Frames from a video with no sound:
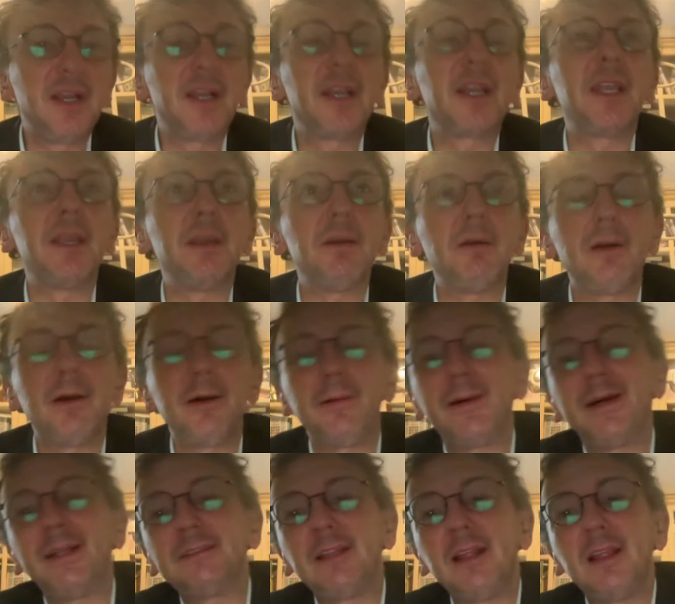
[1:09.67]
que
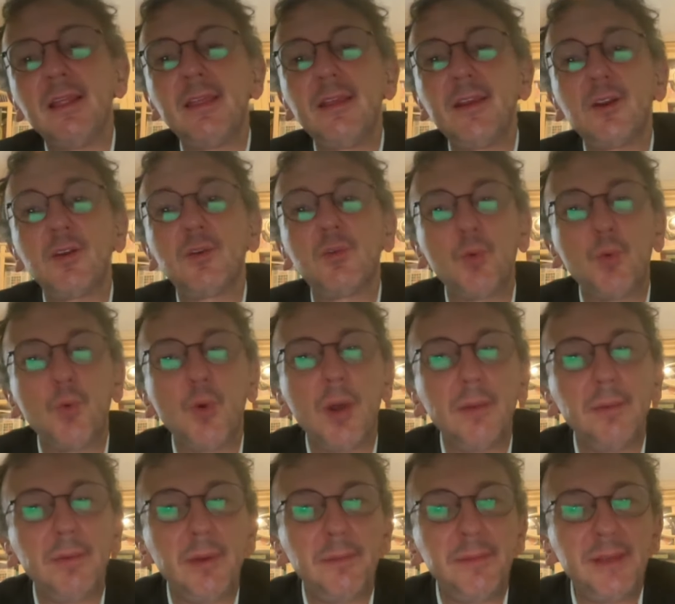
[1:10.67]
llevaba atención
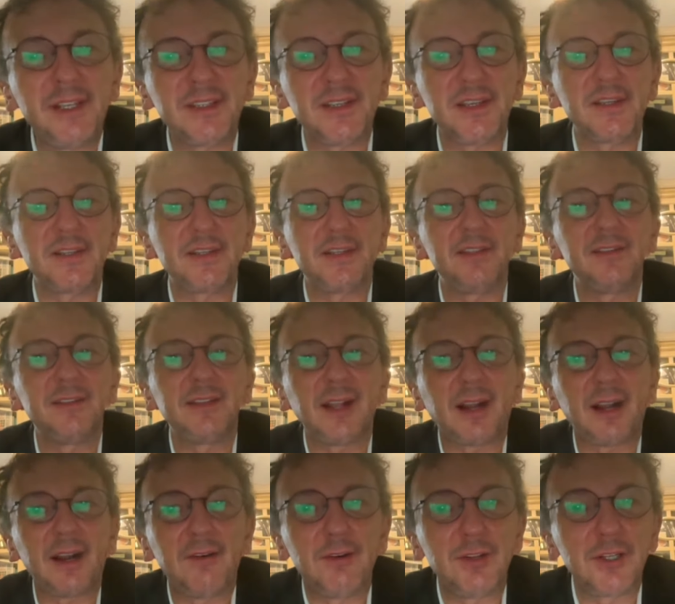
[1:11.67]
nueve meses en
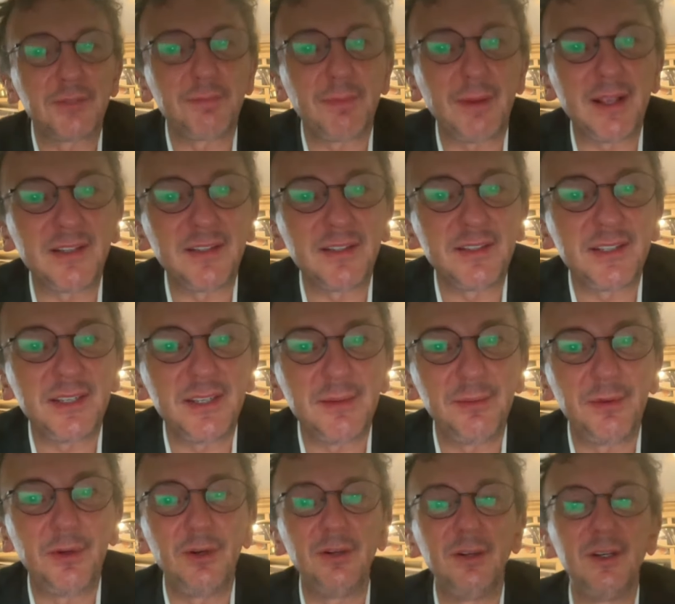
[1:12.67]
terreno
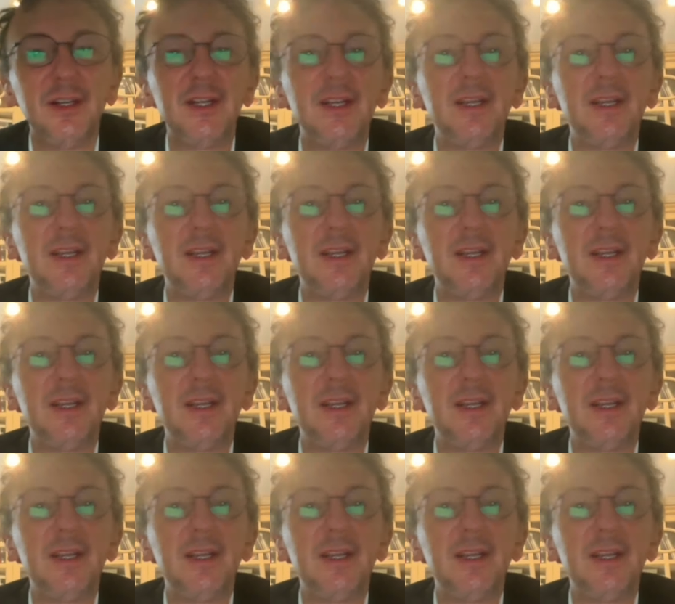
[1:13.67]
expansivo